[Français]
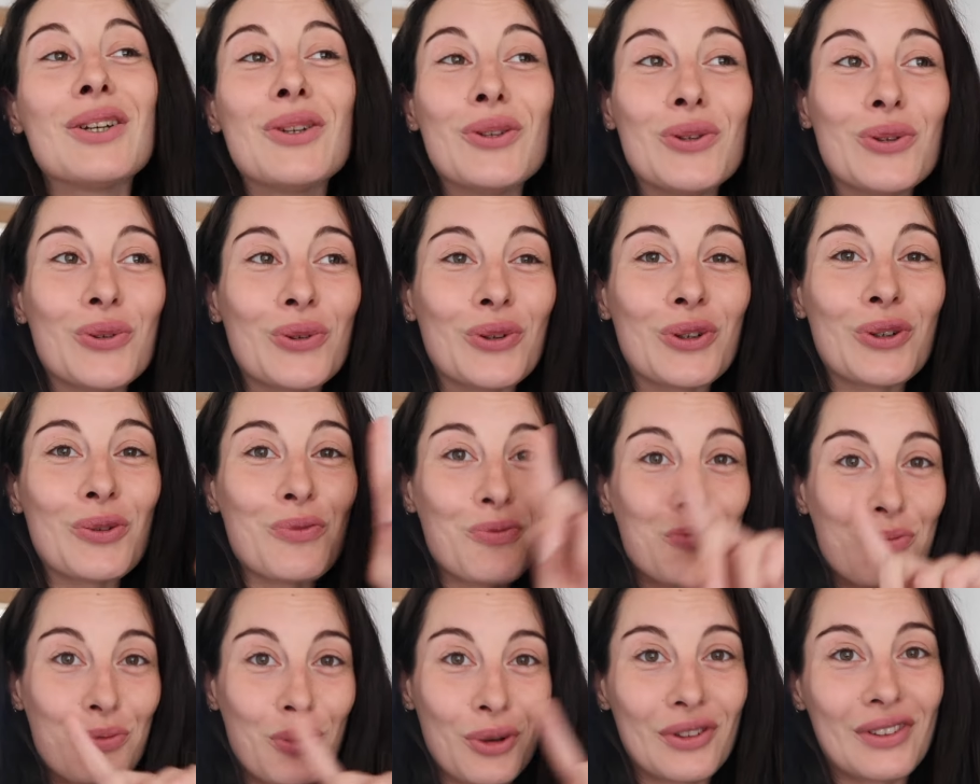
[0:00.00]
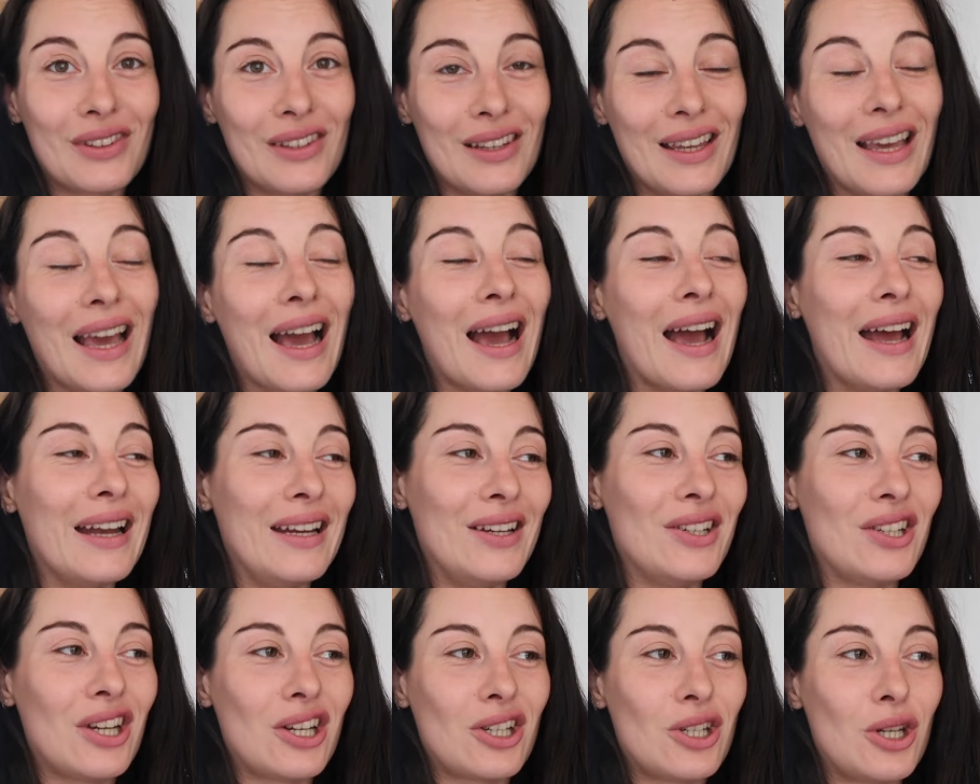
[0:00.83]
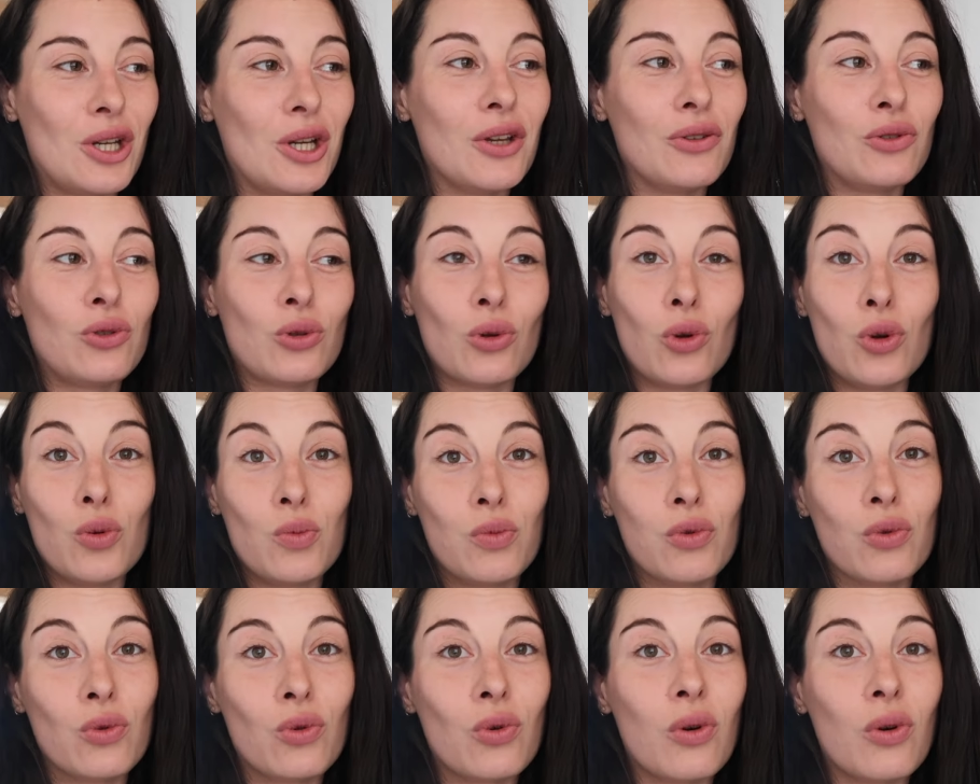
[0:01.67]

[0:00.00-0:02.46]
Donc pensez à aller chercher sur le bon